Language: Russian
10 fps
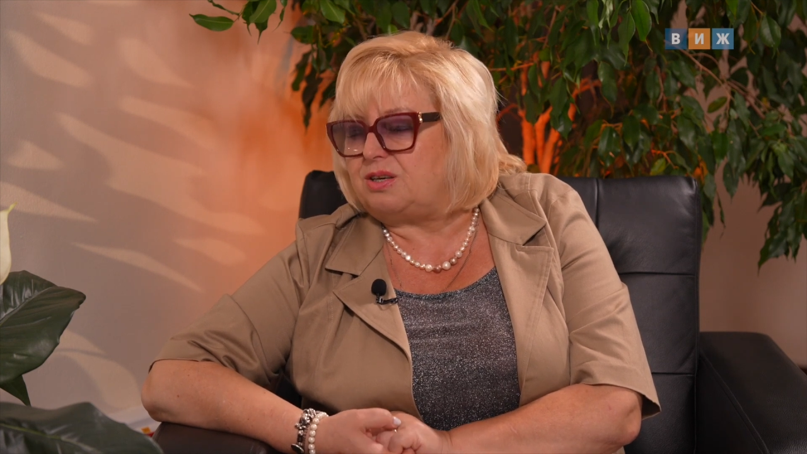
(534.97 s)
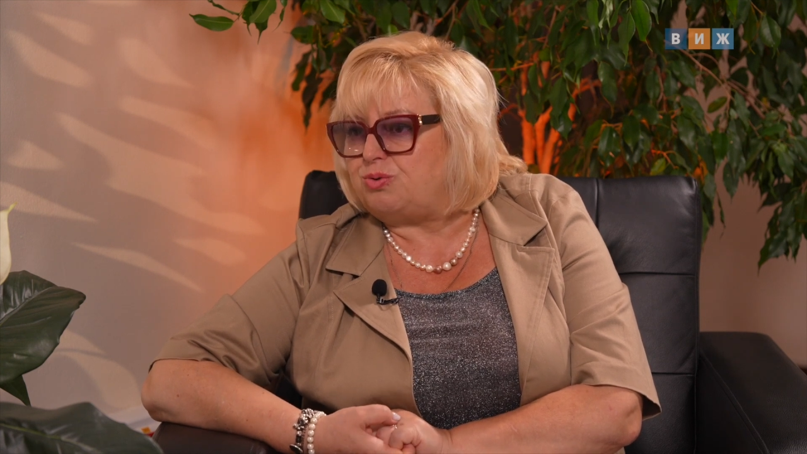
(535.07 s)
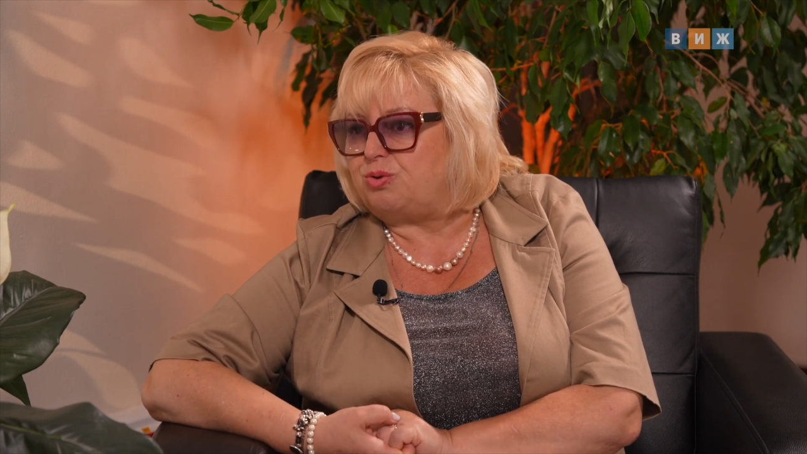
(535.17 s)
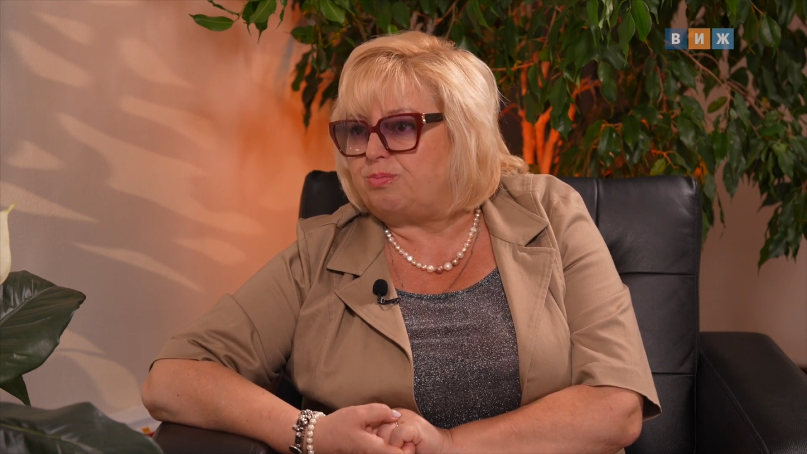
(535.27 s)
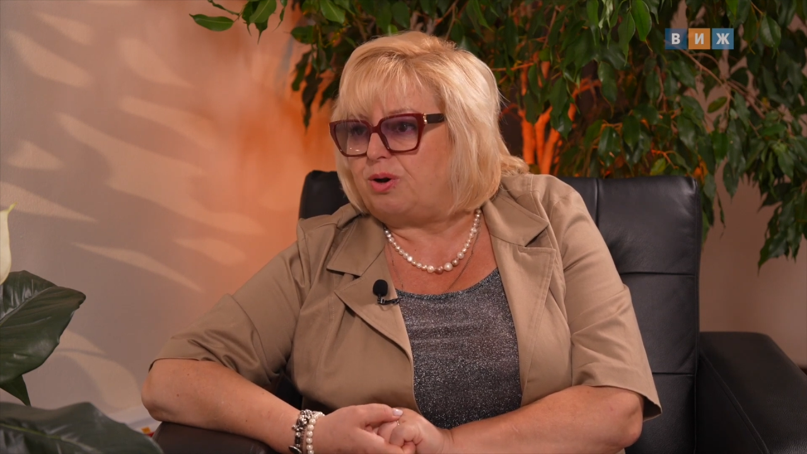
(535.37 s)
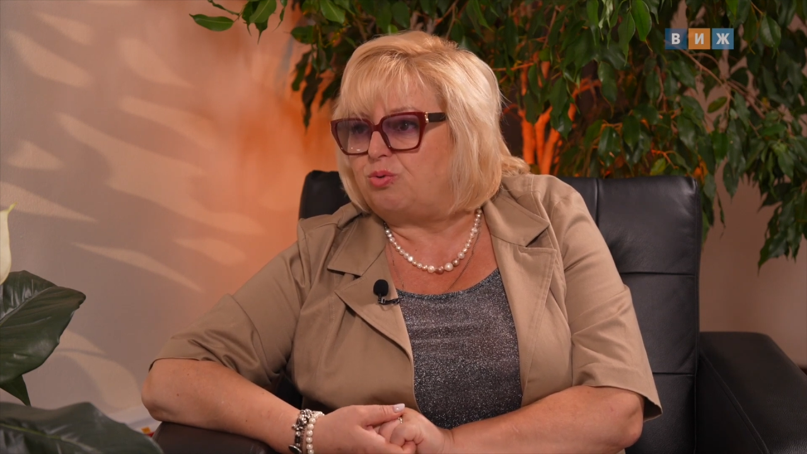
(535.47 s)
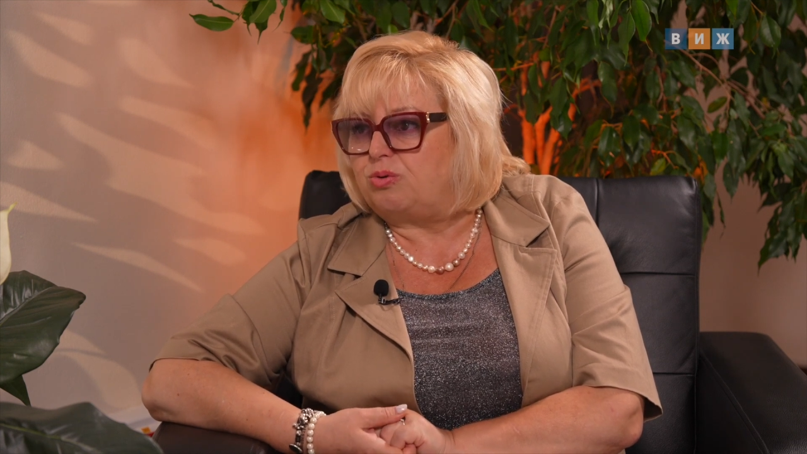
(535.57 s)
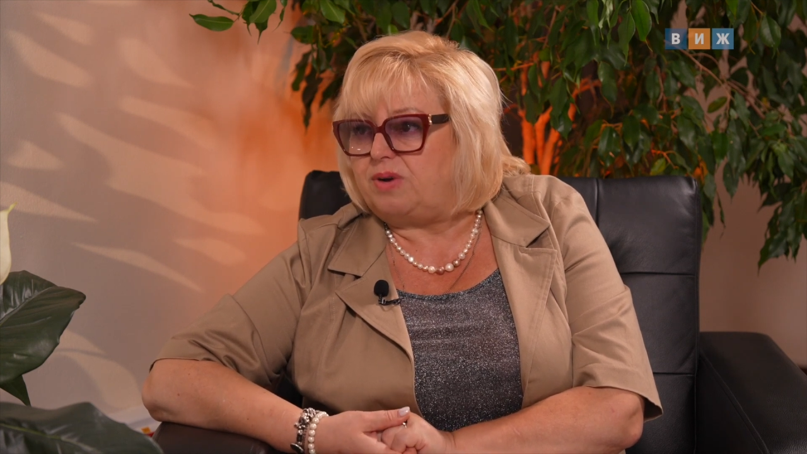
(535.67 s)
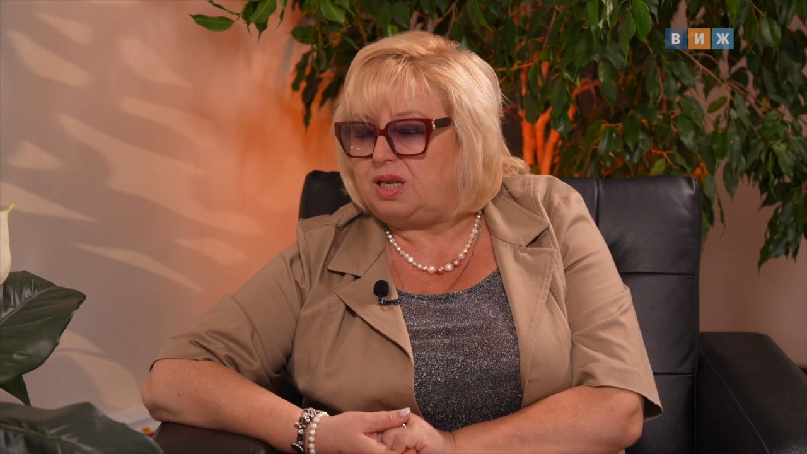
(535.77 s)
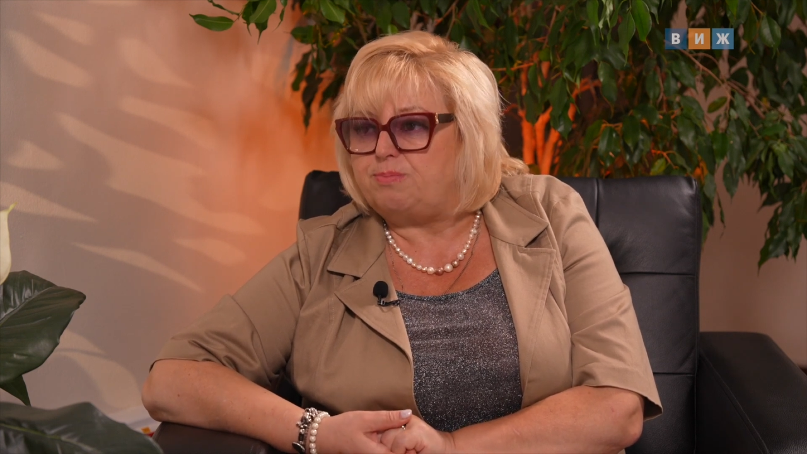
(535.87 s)
я сегодня могу
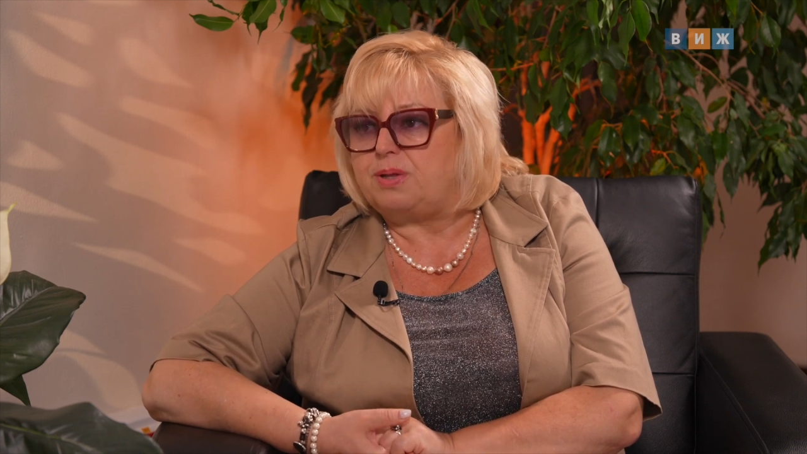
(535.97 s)
говорить,